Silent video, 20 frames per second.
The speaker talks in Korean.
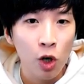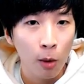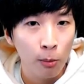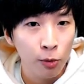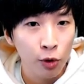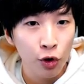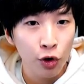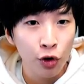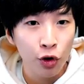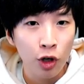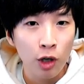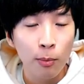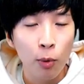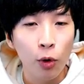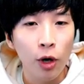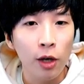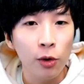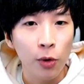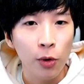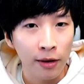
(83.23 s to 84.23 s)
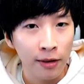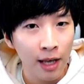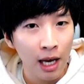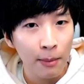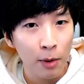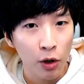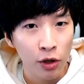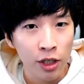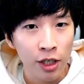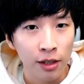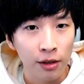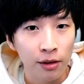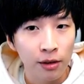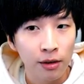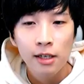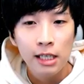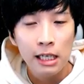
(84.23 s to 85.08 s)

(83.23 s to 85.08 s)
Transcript: 점유율을 보게 된다면은,